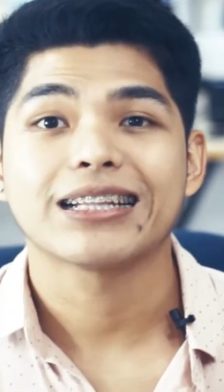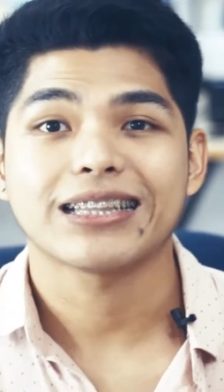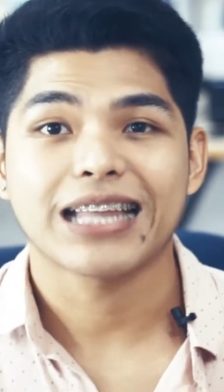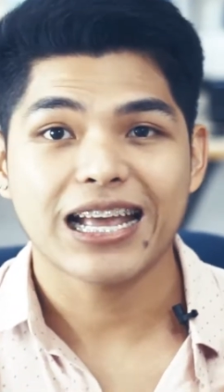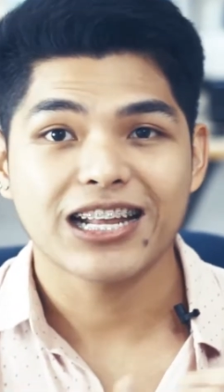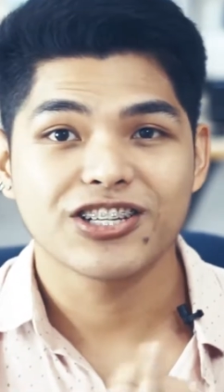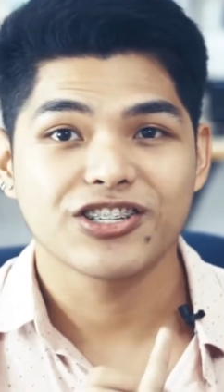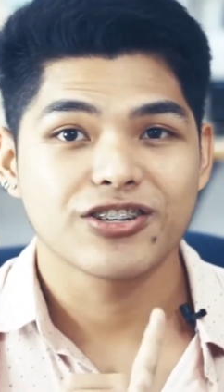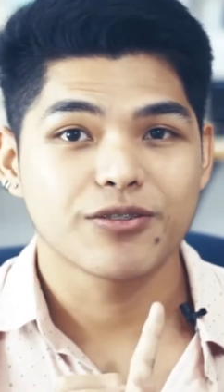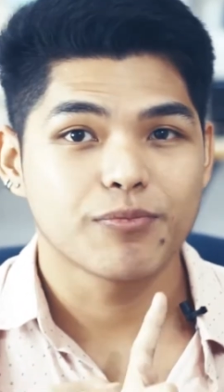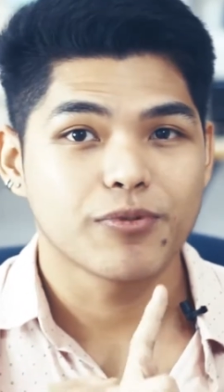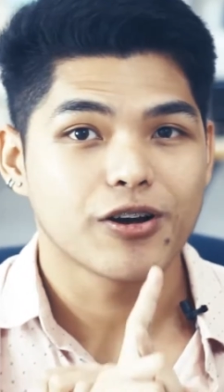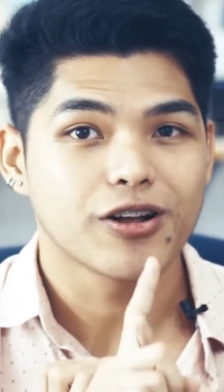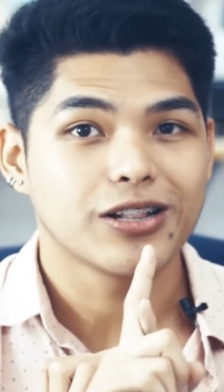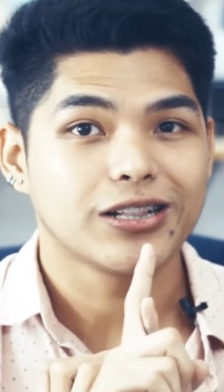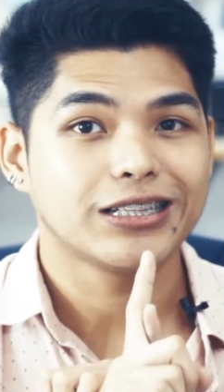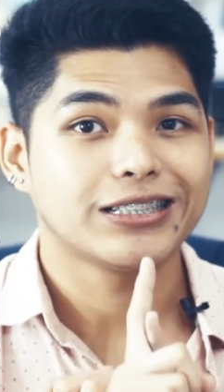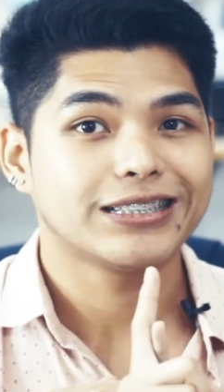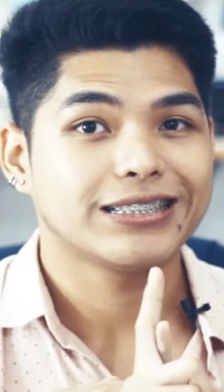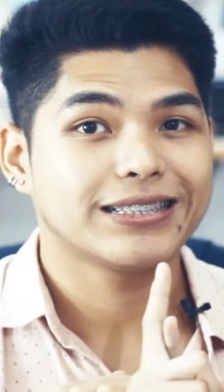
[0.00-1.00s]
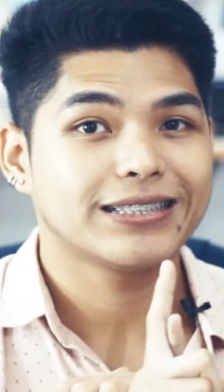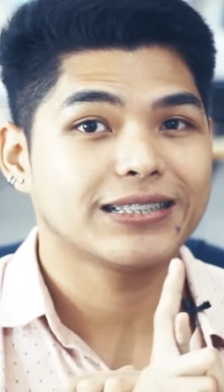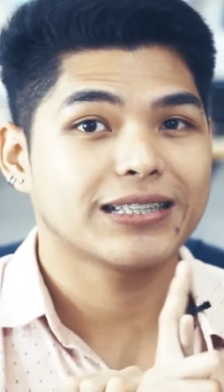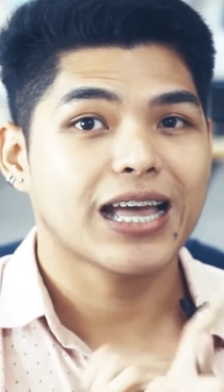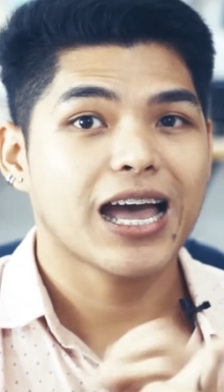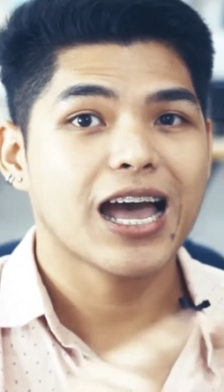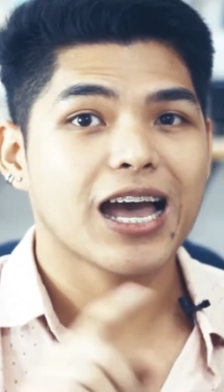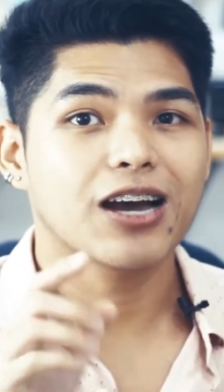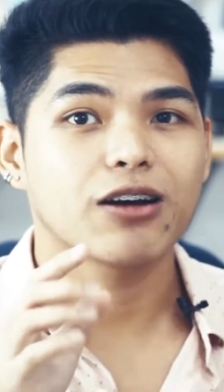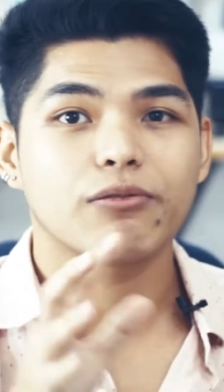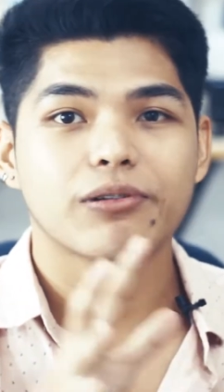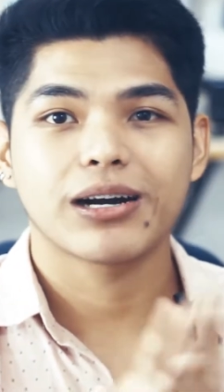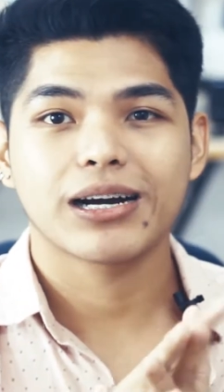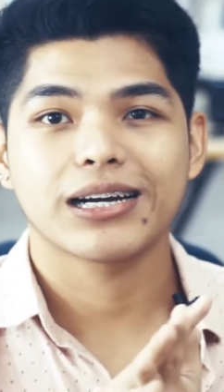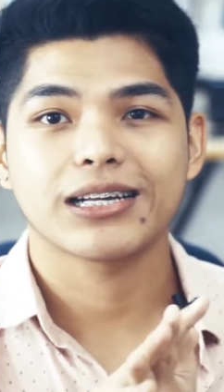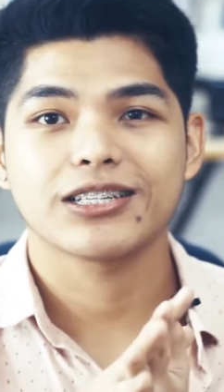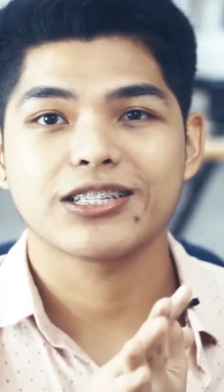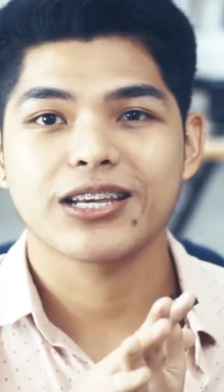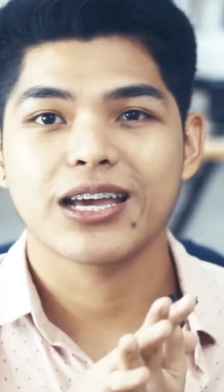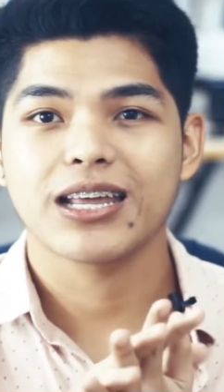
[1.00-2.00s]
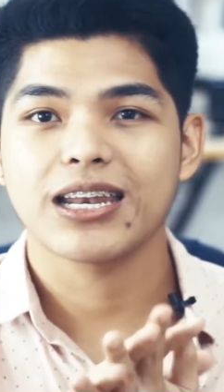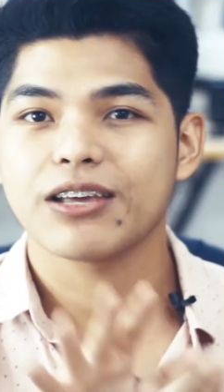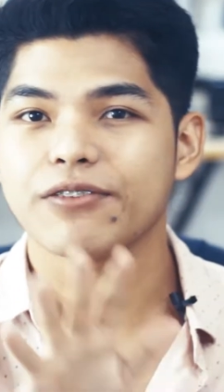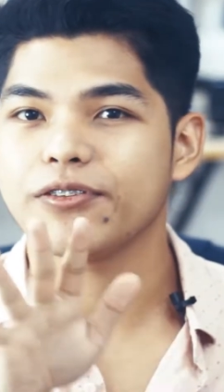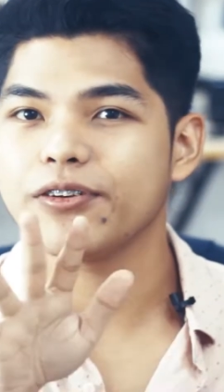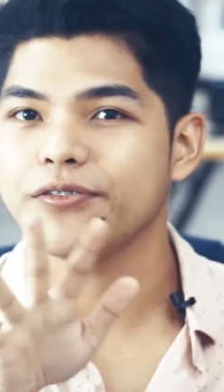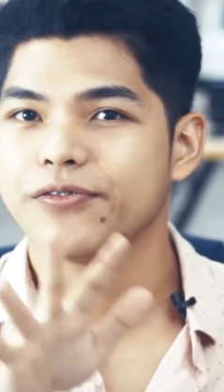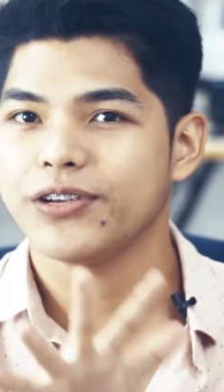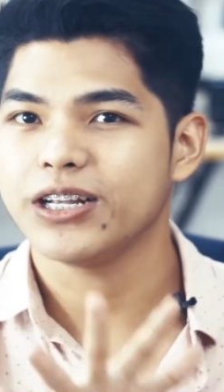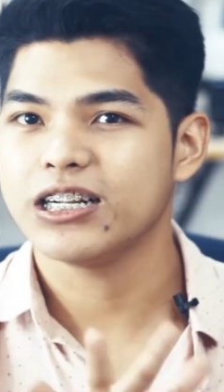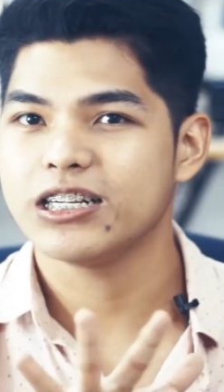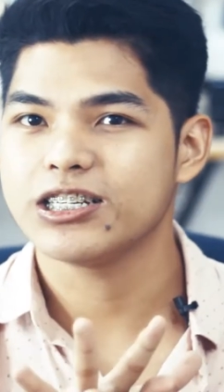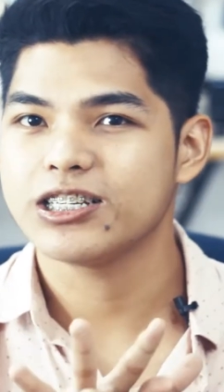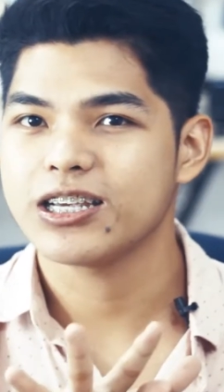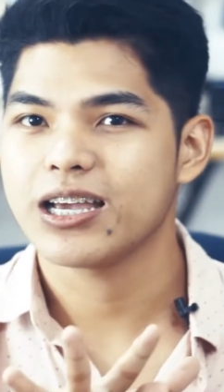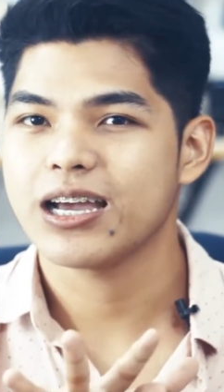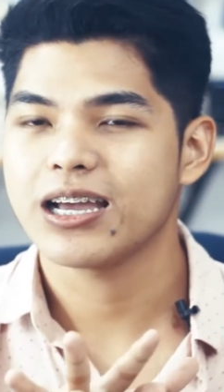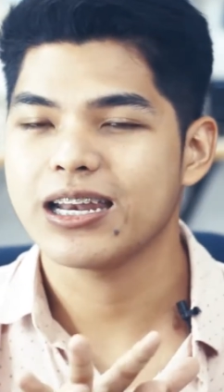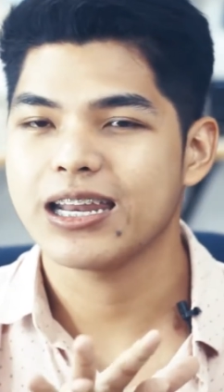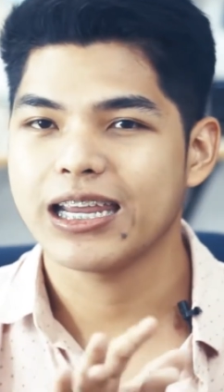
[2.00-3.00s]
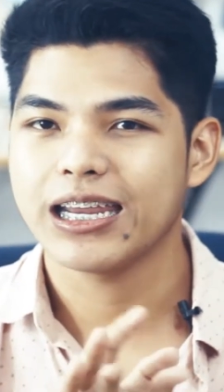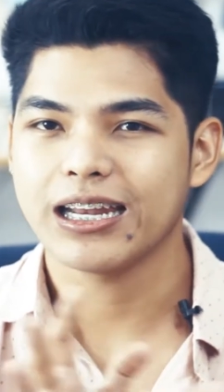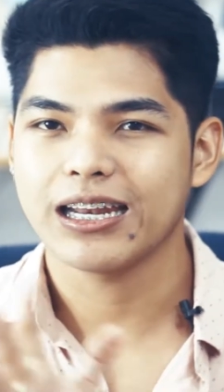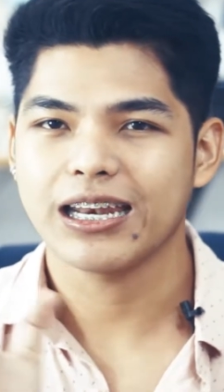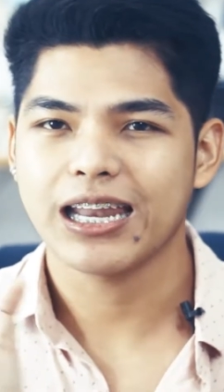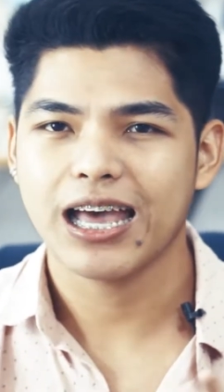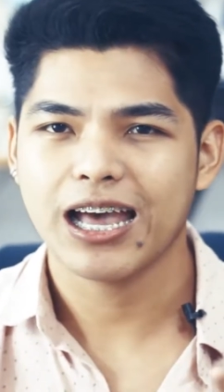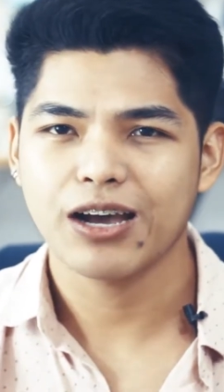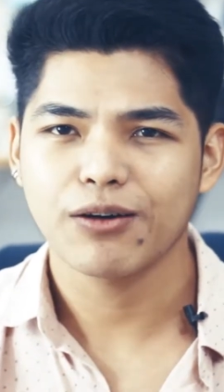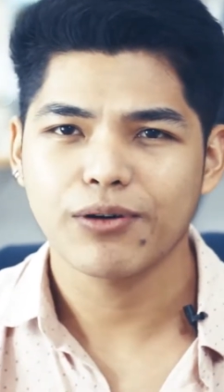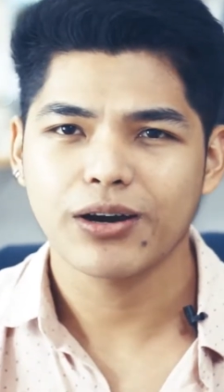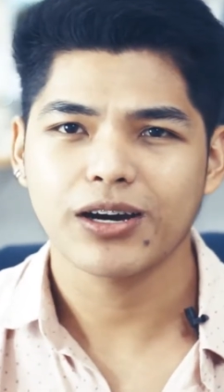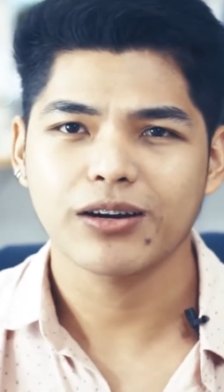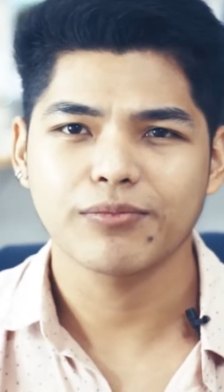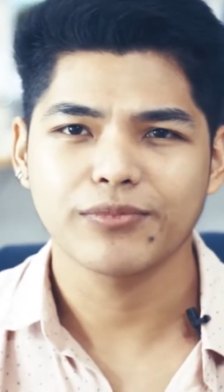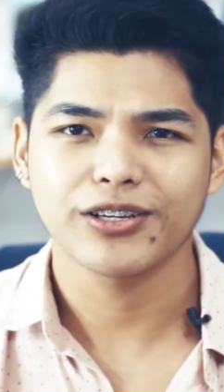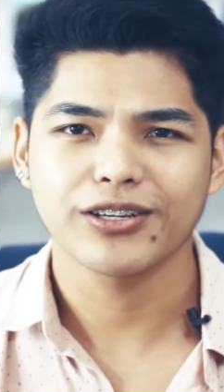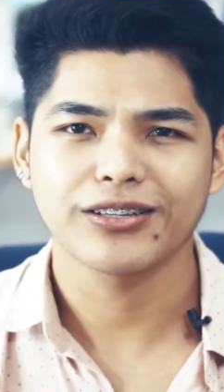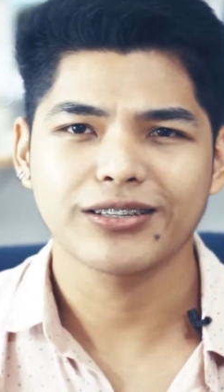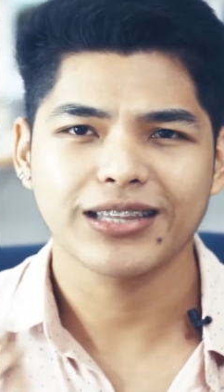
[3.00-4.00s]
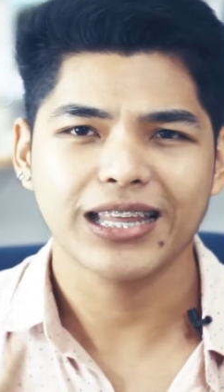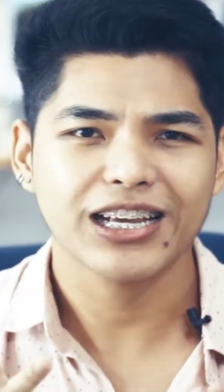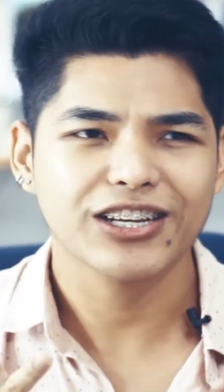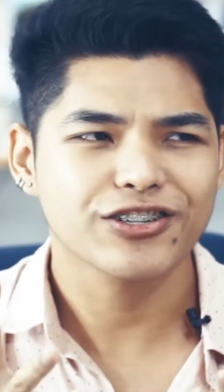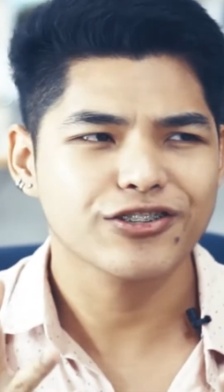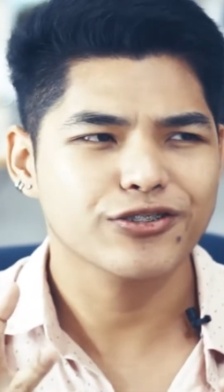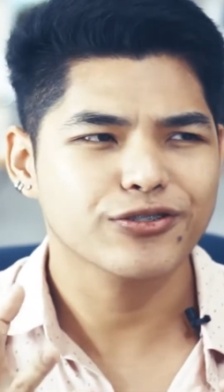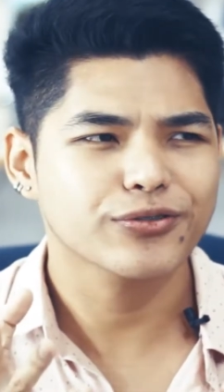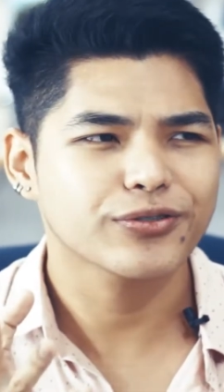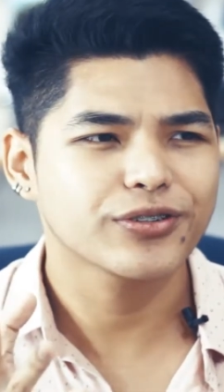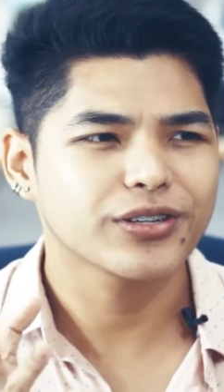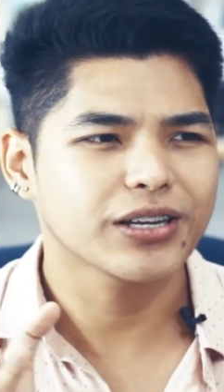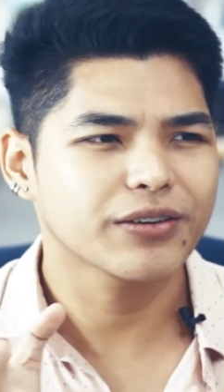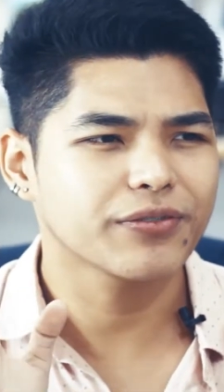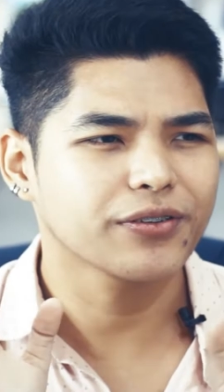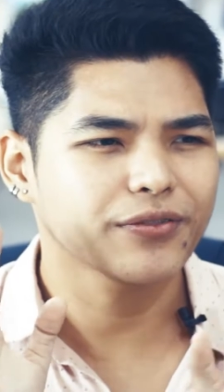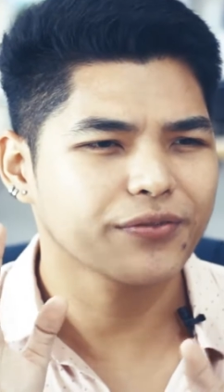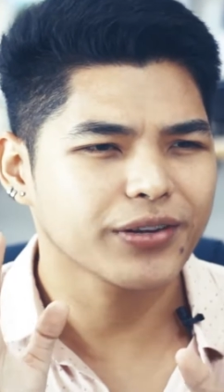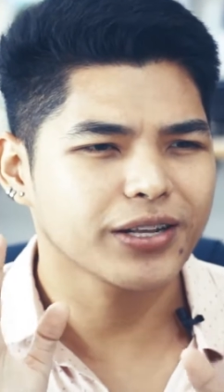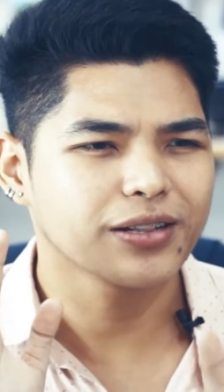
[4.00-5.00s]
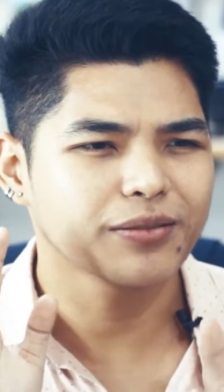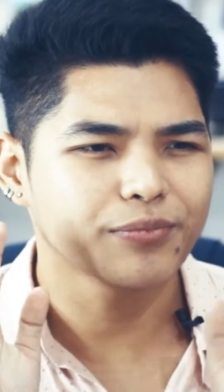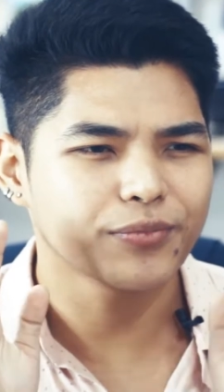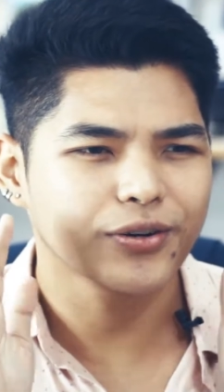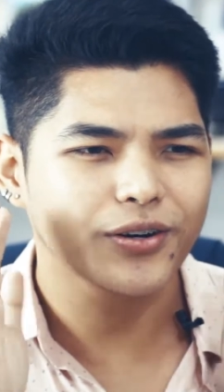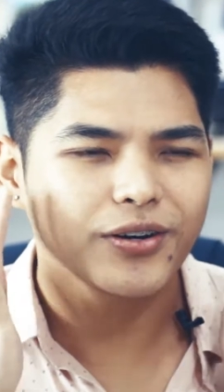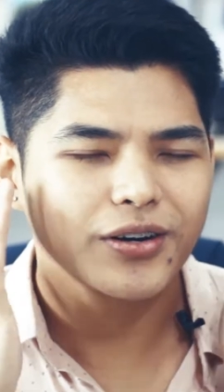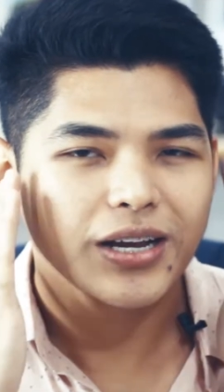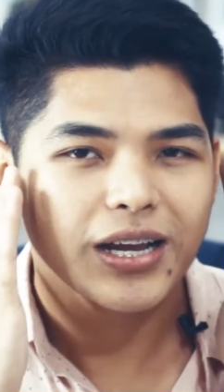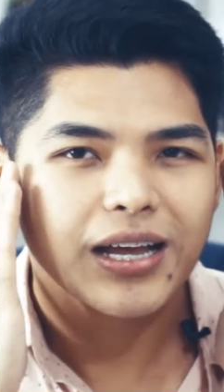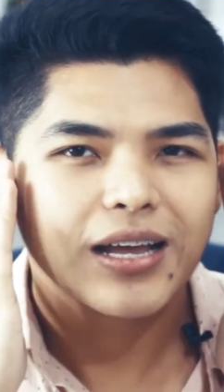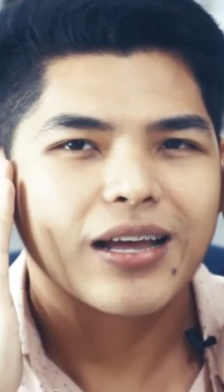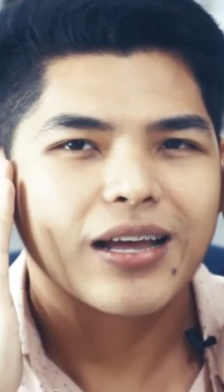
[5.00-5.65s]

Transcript: tangible. Nahahawakan siya, nafe-feel siya, nahahawakan mo yung texture, nafe-feel mo.